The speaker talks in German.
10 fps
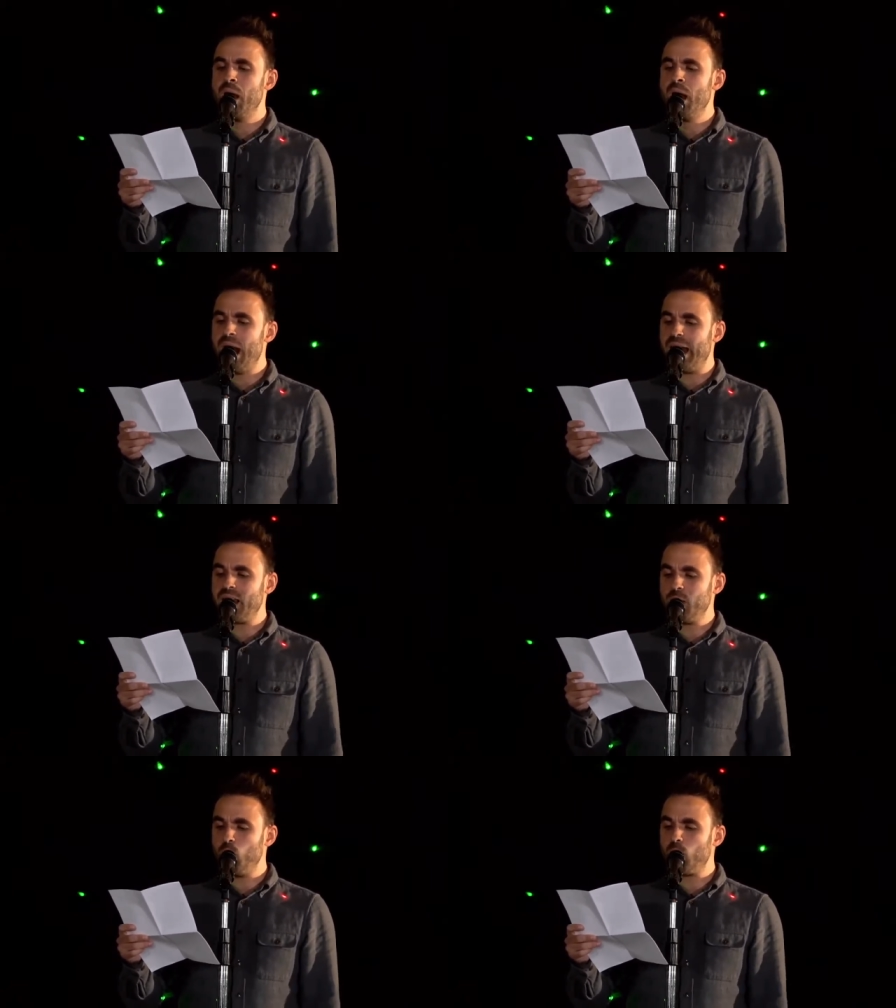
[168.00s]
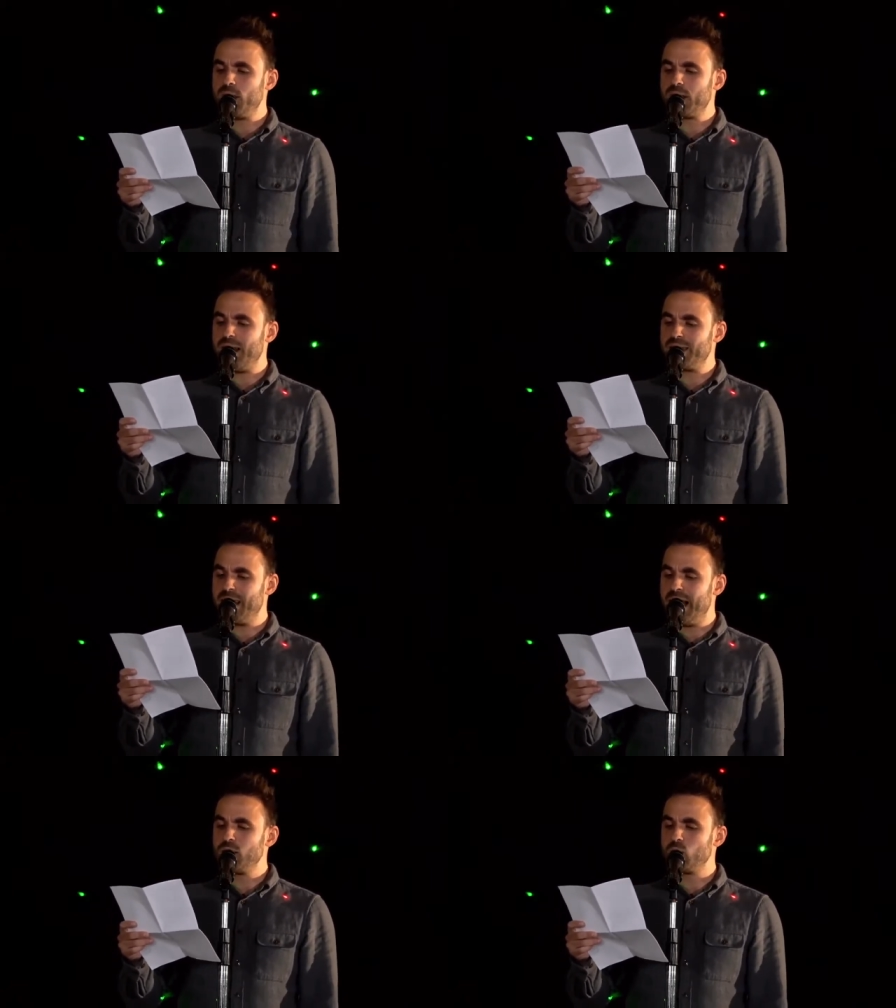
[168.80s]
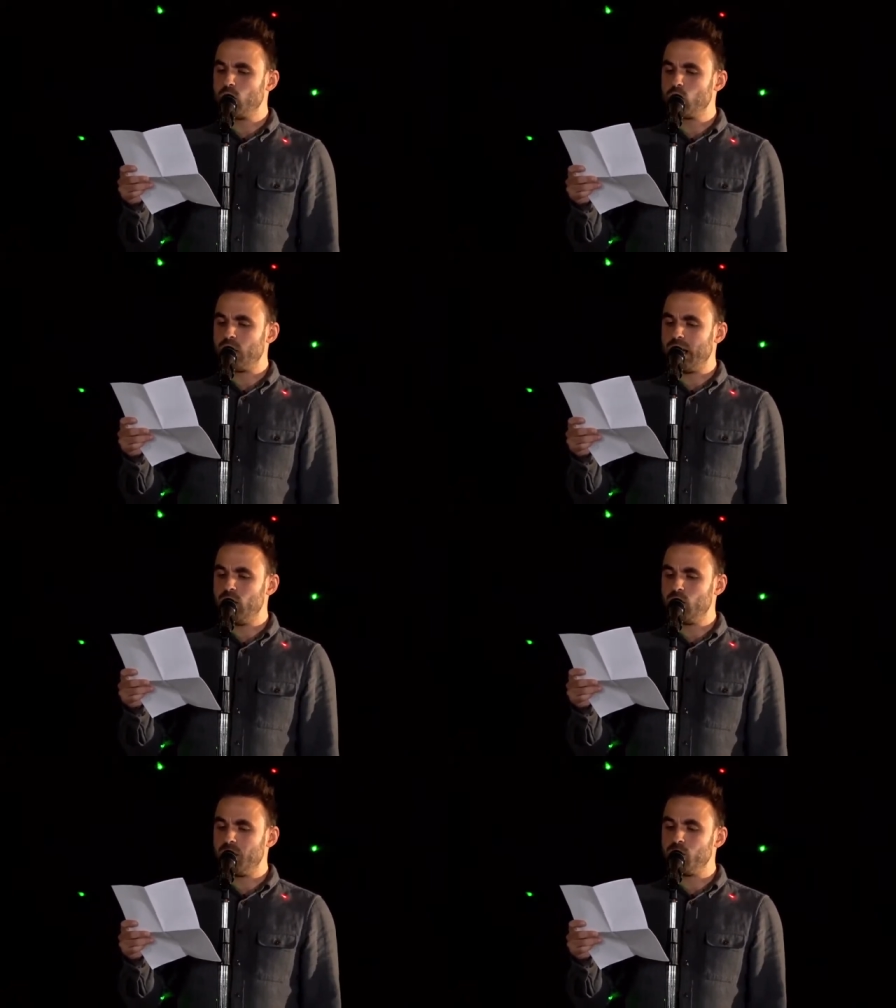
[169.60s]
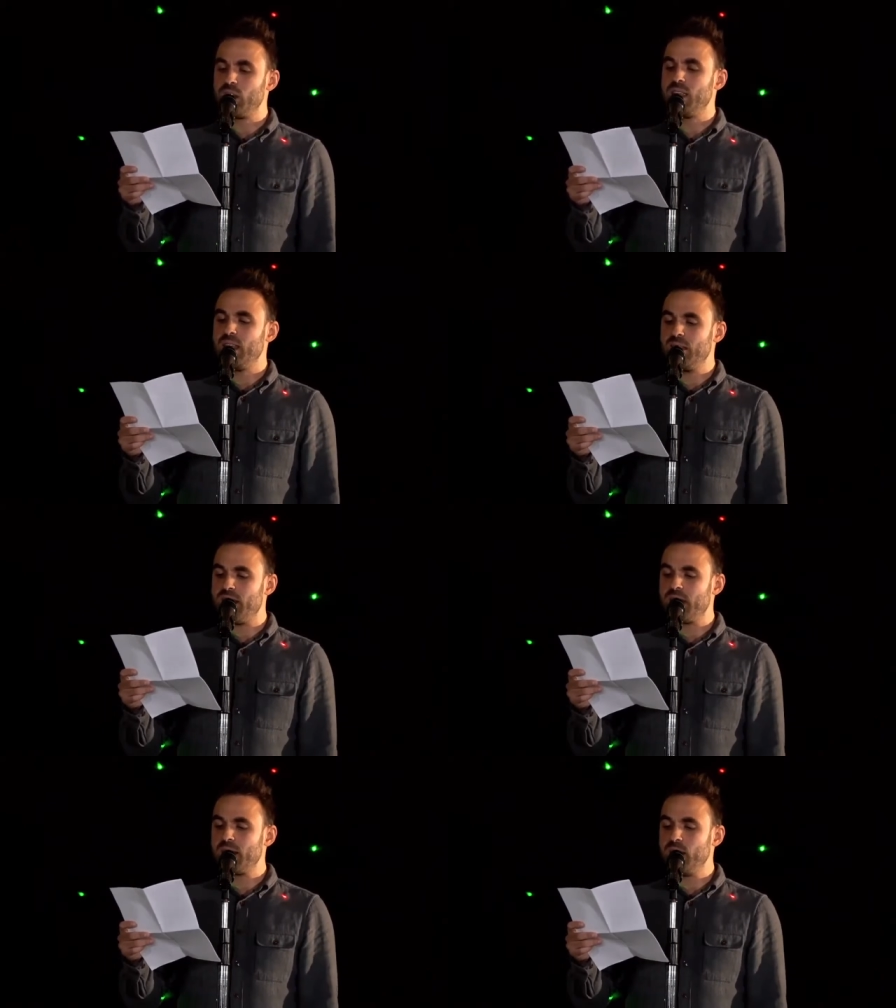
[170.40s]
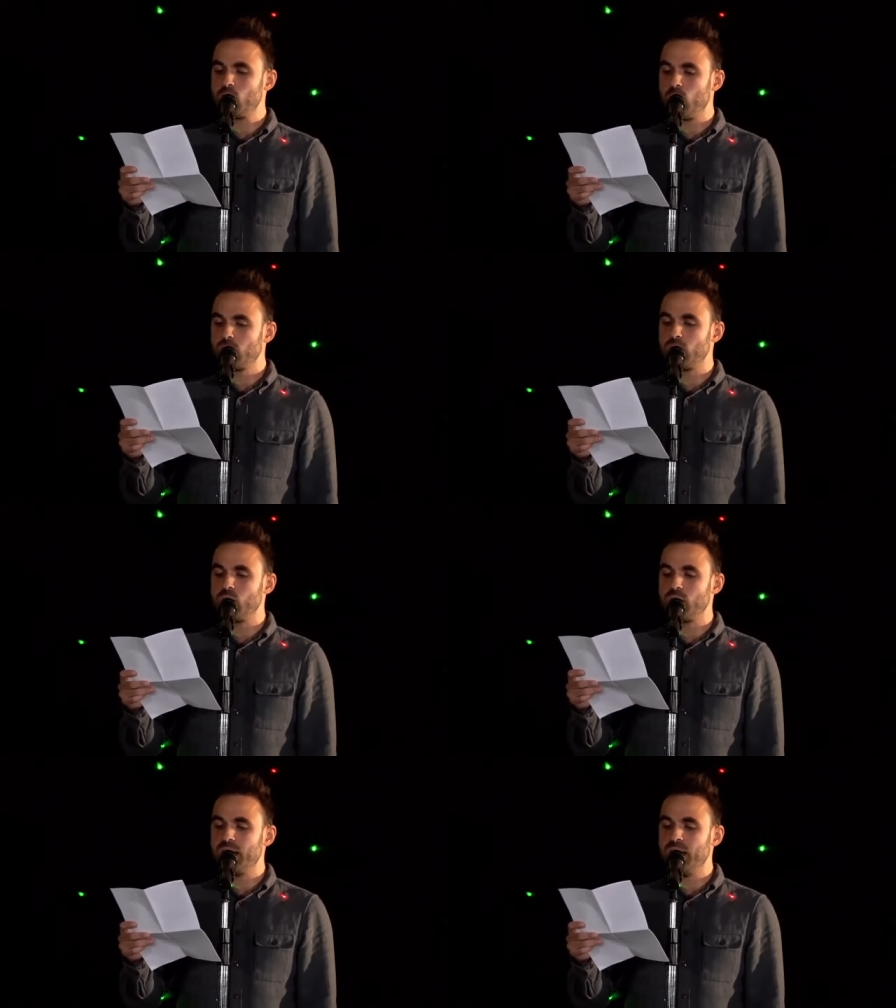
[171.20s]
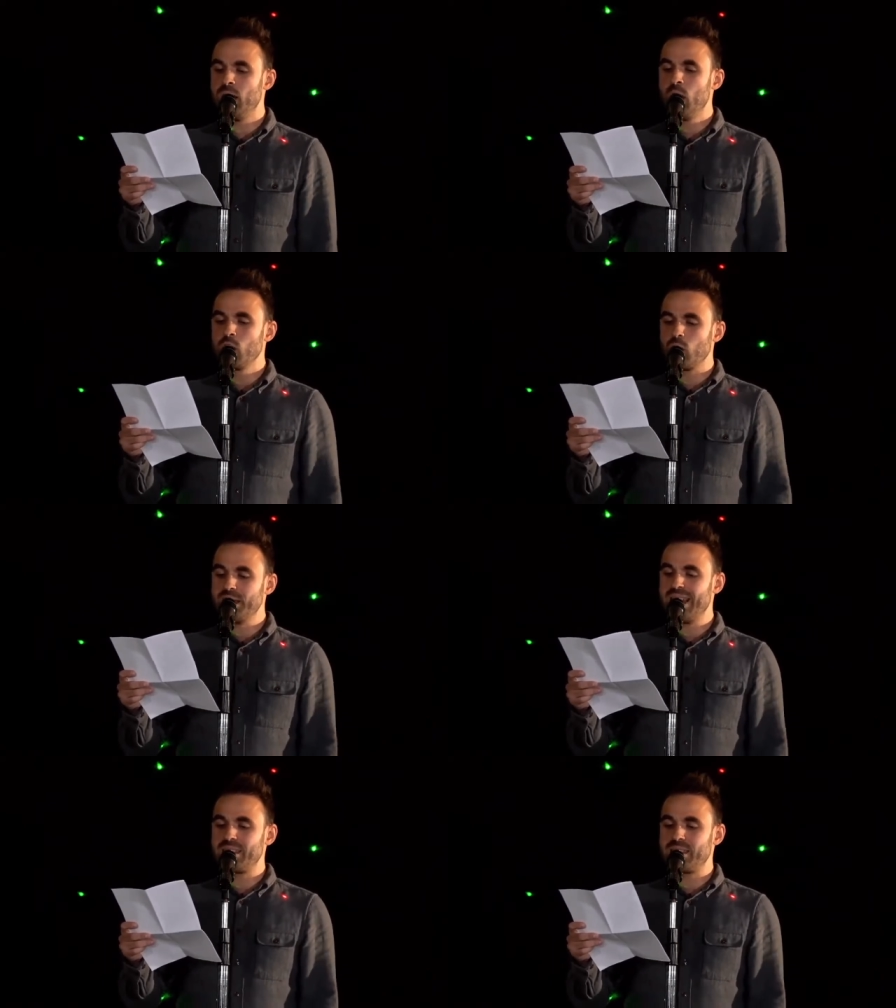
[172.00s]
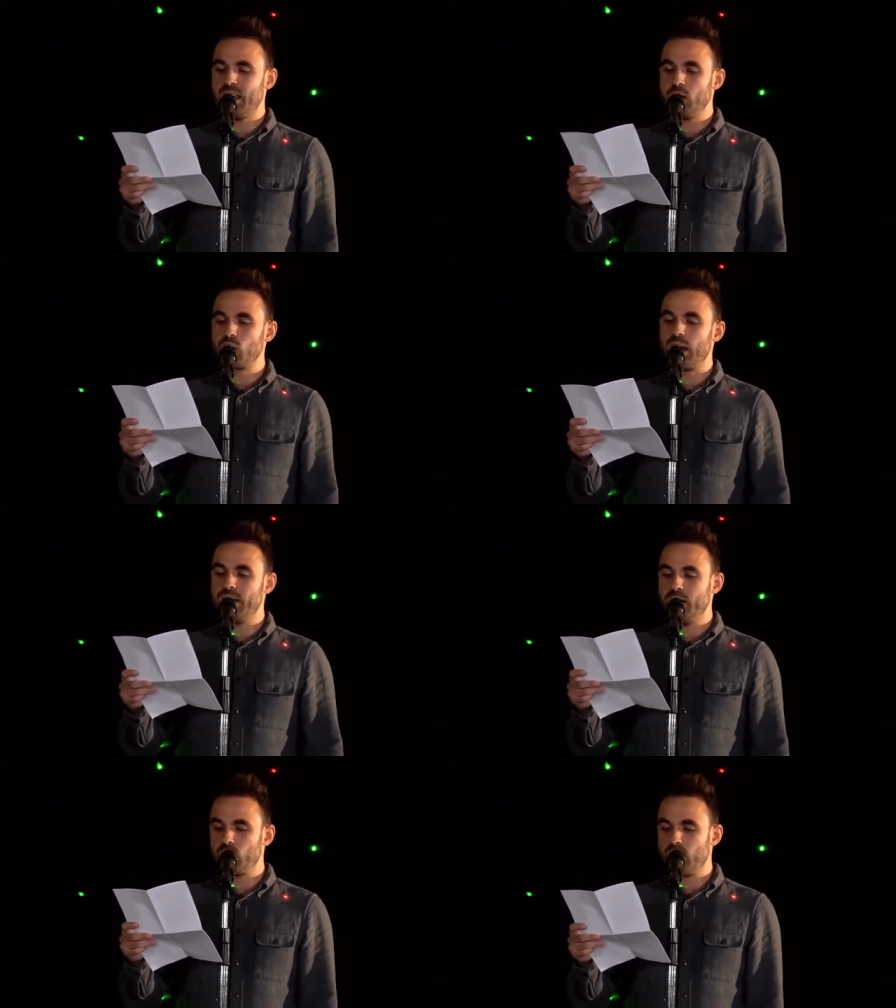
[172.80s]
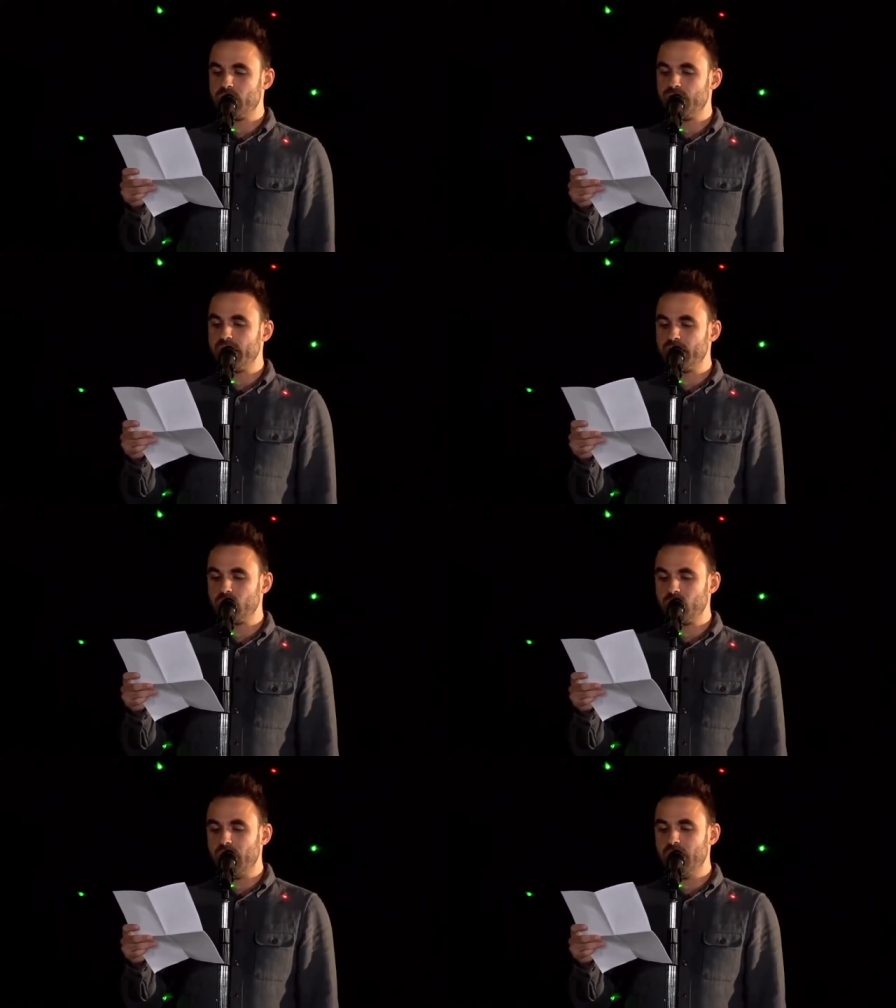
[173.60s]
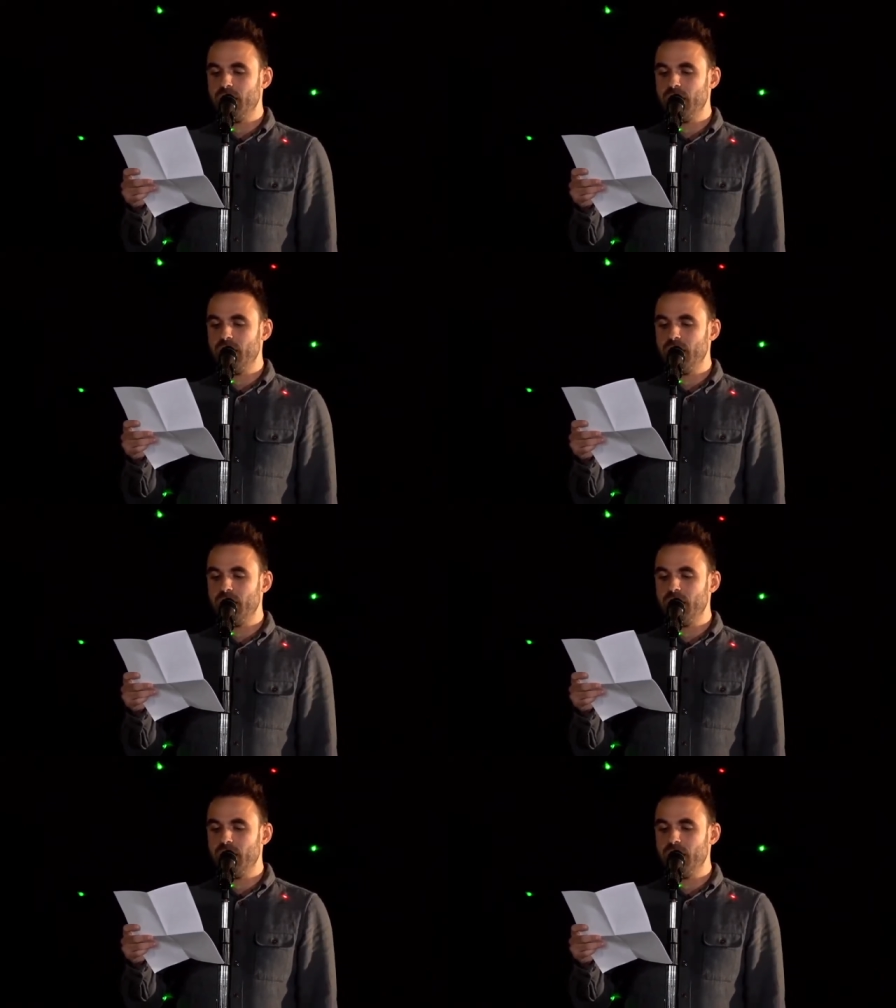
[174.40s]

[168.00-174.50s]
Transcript: eigene Möglichkeiten einzugestehen und dem stetigen Wandel die Chance zu sehen, schon jetzt entscheidende Schritte weiterzugehen.